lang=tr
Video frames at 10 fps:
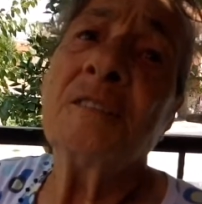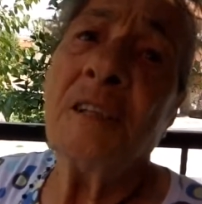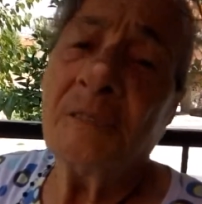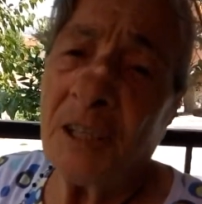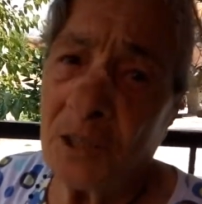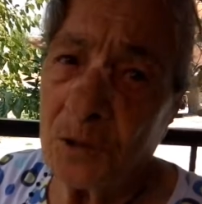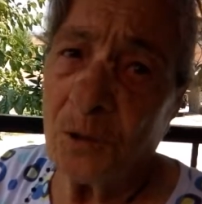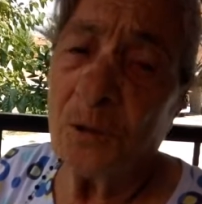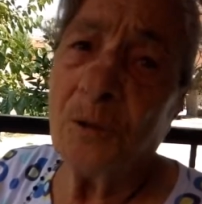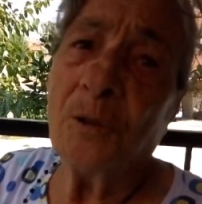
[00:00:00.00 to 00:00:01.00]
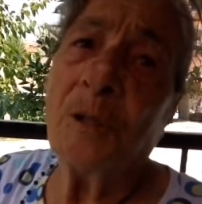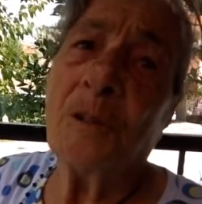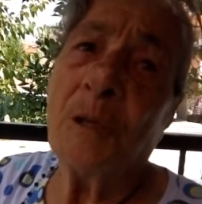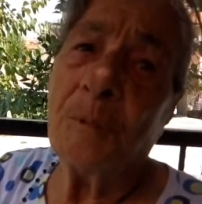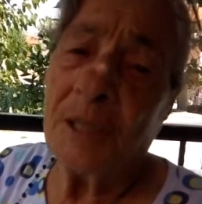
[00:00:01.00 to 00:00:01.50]
Sefa Bayisoğlu
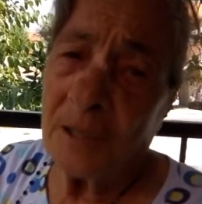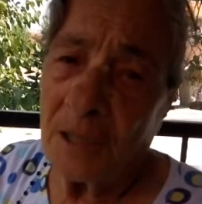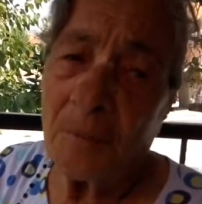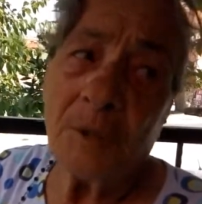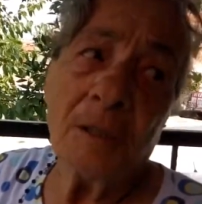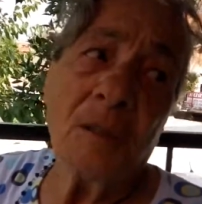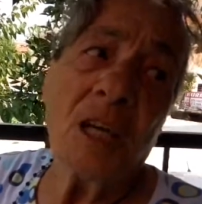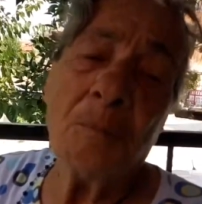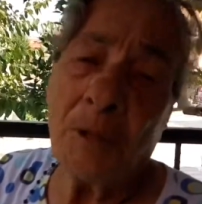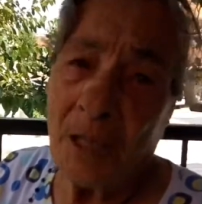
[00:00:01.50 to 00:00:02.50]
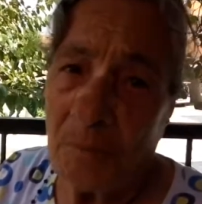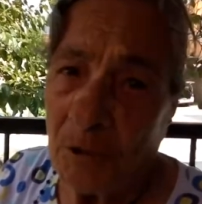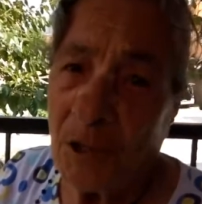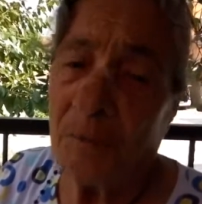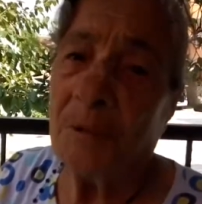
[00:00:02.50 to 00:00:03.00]
olabilir tabii. Kaymakam
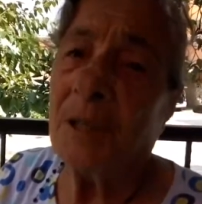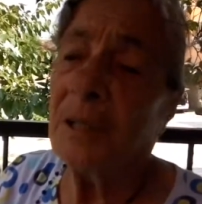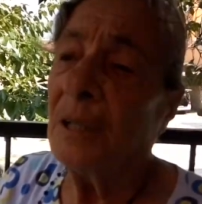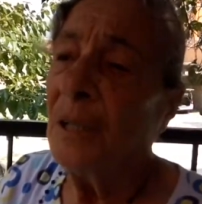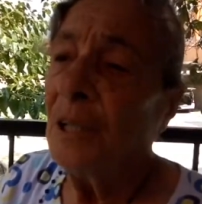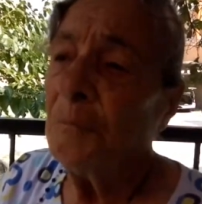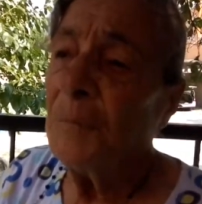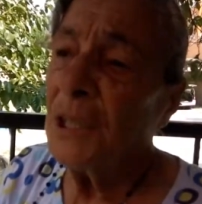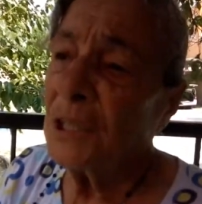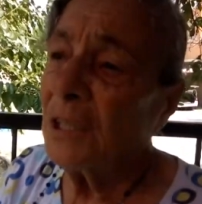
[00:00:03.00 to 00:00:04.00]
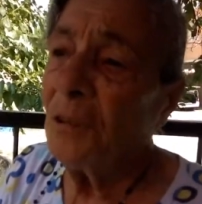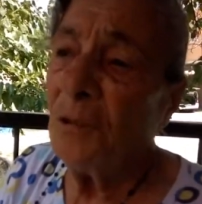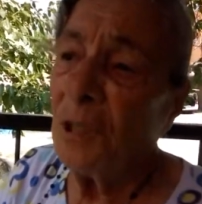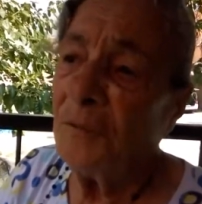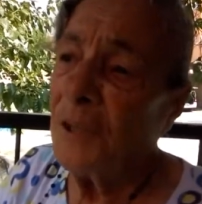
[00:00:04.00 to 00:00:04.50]
Diğer... olabilir. Başka da
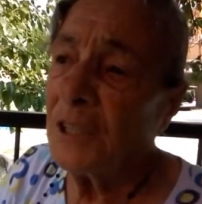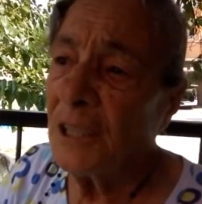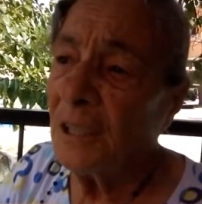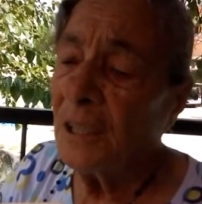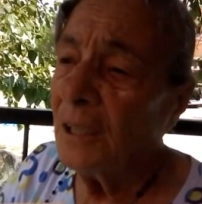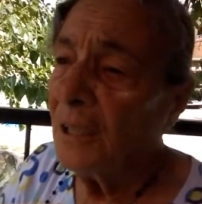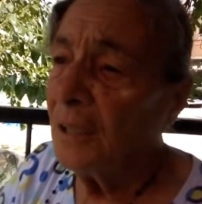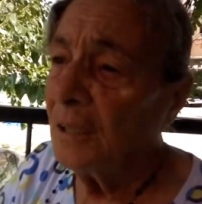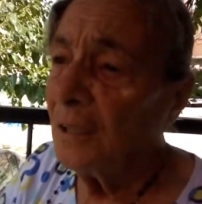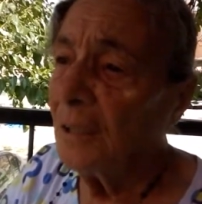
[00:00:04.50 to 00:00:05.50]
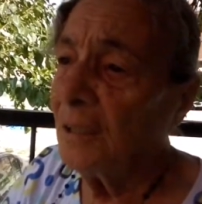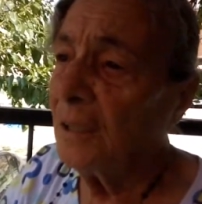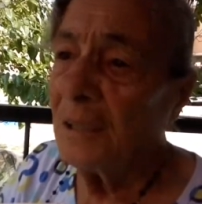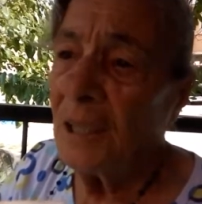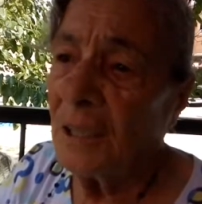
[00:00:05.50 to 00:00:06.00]
öyle fazla
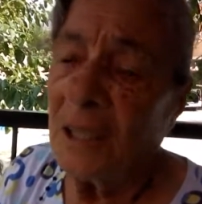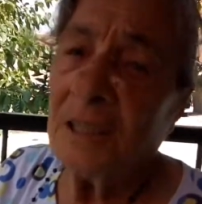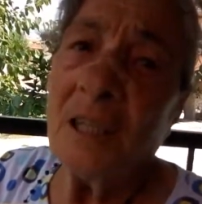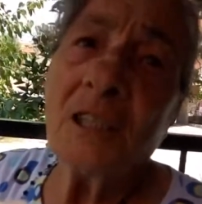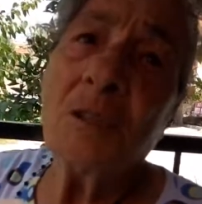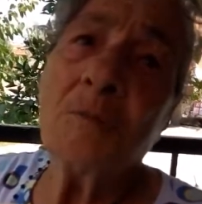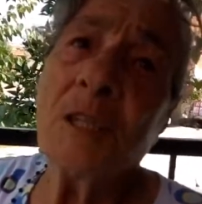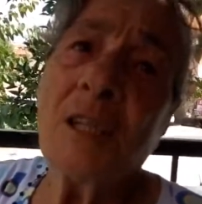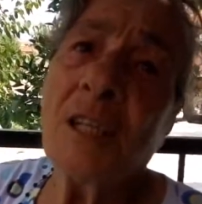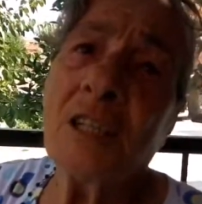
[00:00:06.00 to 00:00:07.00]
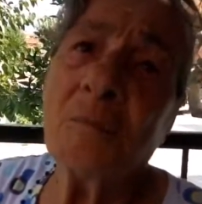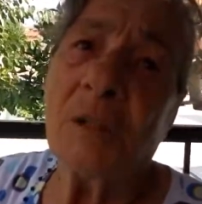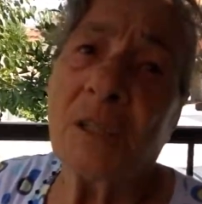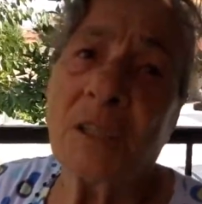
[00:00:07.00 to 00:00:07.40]
e, erkeklerden kimseyle gitmedi.